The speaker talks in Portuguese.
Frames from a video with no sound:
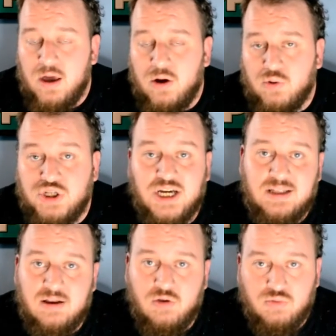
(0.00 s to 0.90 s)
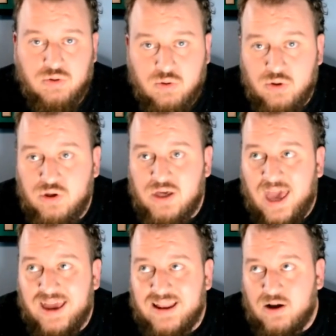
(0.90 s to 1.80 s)
O Janderson
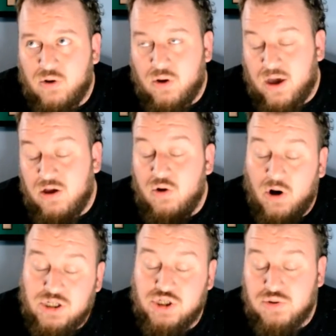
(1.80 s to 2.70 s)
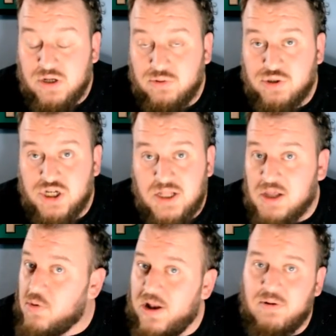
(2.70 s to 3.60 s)
queira, quem goste ou não do
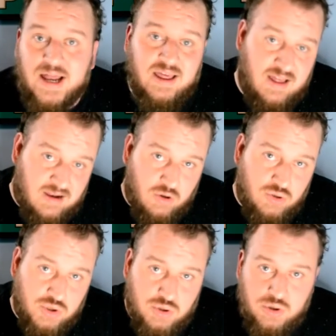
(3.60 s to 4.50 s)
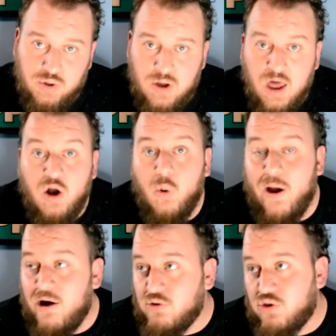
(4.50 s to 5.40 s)
Janderson, ele é um cara que entra todo jogo. O
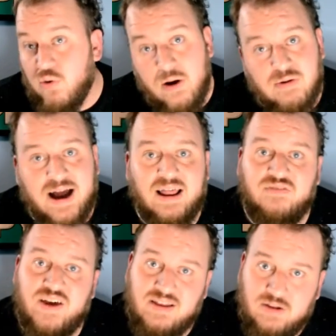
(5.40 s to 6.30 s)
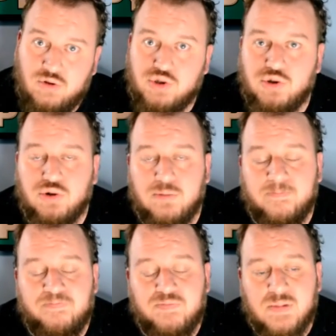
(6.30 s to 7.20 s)
Elkson é um cara que vai entrar todo jogo.
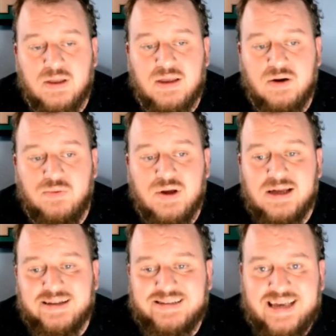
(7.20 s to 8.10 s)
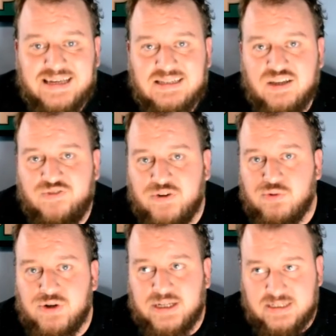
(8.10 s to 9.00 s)
Então, ter essas
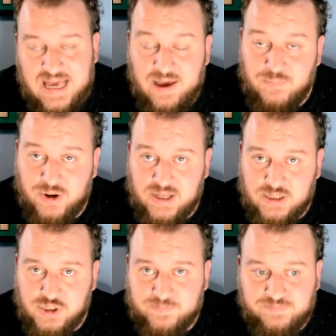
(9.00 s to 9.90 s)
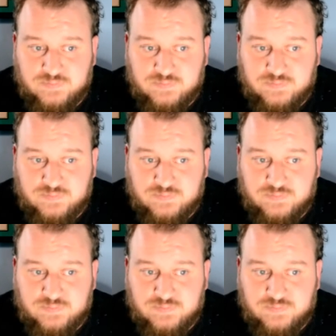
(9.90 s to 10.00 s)
figuras é importante.